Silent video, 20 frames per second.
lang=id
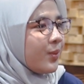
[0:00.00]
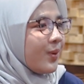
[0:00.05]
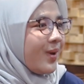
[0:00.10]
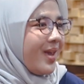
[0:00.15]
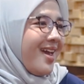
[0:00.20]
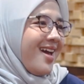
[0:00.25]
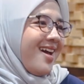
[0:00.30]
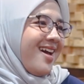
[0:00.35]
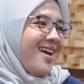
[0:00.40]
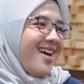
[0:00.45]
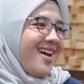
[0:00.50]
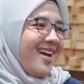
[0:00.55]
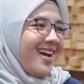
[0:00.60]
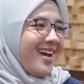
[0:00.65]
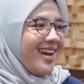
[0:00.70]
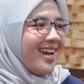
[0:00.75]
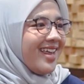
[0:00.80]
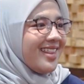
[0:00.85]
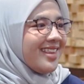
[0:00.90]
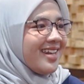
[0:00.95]
iya ya,
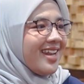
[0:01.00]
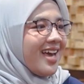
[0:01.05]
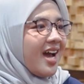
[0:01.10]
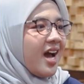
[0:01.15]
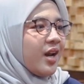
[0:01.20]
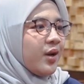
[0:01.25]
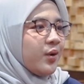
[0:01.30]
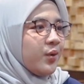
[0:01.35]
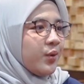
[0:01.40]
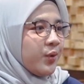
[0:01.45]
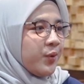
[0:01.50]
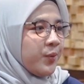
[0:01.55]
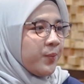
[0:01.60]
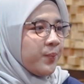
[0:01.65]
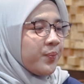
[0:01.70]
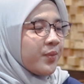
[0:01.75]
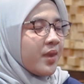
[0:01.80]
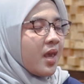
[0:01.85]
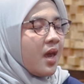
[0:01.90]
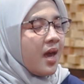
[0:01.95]
kena tindakan ada hukum
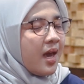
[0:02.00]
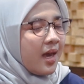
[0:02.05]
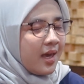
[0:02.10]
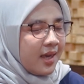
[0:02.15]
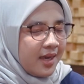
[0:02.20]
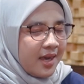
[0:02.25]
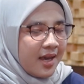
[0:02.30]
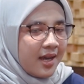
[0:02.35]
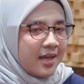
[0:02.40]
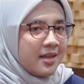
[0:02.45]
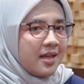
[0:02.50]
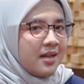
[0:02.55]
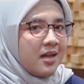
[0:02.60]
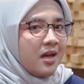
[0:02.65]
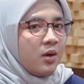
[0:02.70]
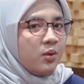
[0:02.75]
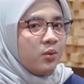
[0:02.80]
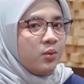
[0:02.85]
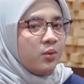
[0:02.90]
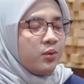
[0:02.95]
ada pidananya ya iya kita ada
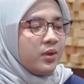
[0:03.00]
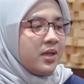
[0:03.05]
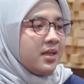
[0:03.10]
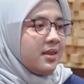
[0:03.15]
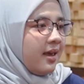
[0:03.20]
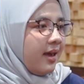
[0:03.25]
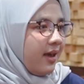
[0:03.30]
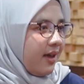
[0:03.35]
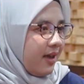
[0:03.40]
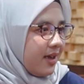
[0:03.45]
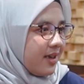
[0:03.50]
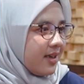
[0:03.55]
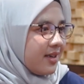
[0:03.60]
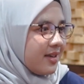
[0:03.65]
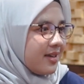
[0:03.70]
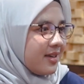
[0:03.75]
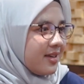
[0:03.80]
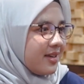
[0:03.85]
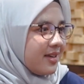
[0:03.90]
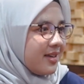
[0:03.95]
UU ITE
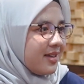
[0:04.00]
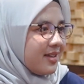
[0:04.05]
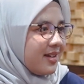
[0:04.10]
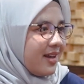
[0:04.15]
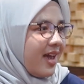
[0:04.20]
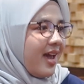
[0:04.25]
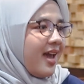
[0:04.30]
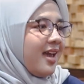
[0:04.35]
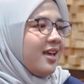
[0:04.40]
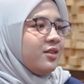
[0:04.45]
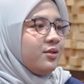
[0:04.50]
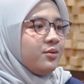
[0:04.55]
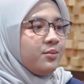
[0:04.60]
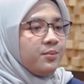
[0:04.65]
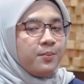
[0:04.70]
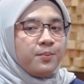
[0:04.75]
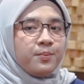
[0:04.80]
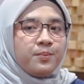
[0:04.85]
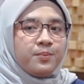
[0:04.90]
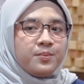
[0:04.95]
nah itu
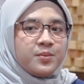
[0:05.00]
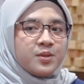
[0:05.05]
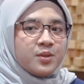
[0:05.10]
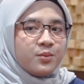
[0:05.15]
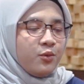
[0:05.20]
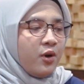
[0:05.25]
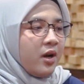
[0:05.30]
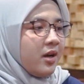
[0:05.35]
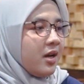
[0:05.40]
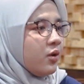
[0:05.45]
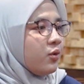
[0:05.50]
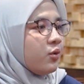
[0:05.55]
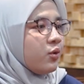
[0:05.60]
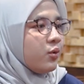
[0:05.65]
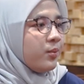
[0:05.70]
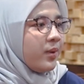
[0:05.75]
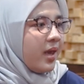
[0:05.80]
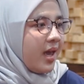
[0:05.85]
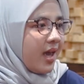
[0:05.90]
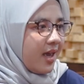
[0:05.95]
semua ada
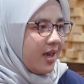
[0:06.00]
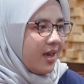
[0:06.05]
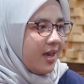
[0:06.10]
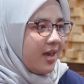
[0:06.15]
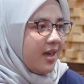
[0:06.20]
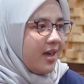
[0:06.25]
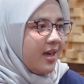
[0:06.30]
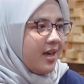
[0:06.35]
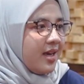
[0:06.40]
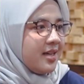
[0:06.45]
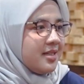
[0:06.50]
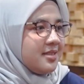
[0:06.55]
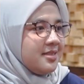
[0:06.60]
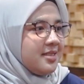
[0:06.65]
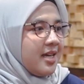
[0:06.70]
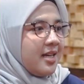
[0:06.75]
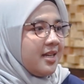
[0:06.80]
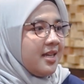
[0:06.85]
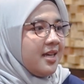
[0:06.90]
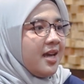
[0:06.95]
hukumnya
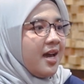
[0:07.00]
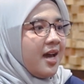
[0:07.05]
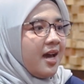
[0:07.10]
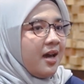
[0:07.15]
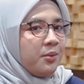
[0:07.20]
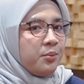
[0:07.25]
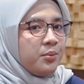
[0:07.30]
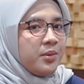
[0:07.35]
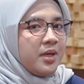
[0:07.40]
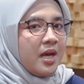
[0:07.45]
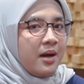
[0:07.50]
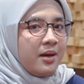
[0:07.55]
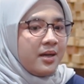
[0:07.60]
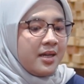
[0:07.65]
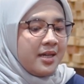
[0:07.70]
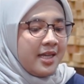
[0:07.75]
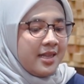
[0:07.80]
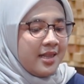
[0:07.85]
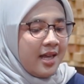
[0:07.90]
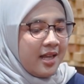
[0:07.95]
jadi wow. ya yang
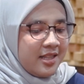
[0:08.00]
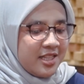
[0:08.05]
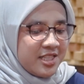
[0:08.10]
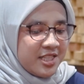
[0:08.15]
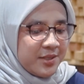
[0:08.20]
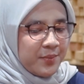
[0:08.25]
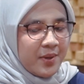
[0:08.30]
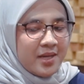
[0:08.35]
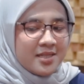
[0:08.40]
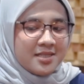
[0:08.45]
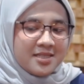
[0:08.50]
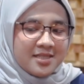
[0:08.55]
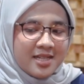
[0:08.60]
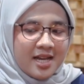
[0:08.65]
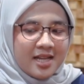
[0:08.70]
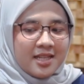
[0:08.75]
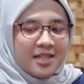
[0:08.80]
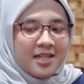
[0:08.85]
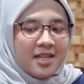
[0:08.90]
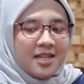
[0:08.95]
kita antisipasi
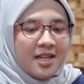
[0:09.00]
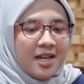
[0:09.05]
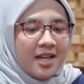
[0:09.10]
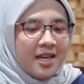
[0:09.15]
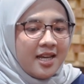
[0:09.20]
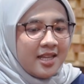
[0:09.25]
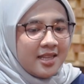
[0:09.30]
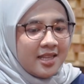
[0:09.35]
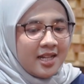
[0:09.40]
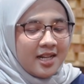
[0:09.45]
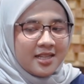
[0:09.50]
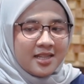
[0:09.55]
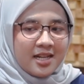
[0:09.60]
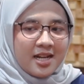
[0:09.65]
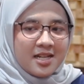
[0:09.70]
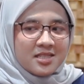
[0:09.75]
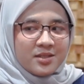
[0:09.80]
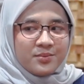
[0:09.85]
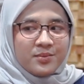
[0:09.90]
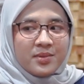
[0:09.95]
saat ini adalah kita
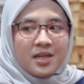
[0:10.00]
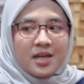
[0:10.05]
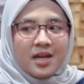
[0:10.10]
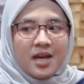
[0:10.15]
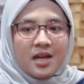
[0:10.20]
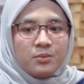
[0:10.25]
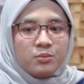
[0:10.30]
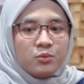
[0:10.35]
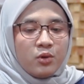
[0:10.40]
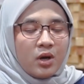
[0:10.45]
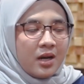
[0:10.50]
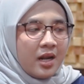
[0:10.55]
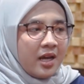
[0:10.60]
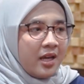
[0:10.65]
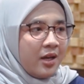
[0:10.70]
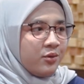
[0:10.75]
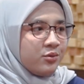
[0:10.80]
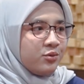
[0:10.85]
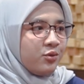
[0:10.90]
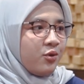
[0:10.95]
literasi berikan bukan
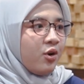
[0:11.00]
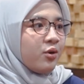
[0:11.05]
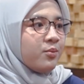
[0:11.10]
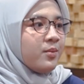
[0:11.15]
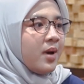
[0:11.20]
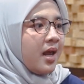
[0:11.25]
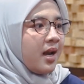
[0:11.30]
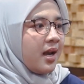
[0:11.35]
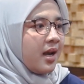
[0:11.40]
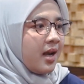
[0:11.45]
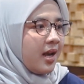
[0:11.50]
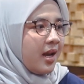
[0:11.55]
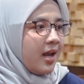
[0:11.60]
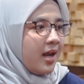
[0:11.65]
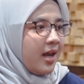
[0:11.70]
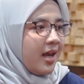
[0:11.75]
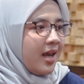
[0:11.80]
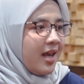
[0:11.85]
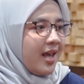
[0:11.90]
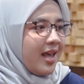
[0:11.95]
hanya untuk korban
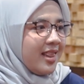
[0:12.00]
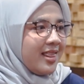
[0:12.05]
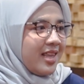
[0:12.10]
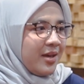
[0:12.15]
Betul, betul.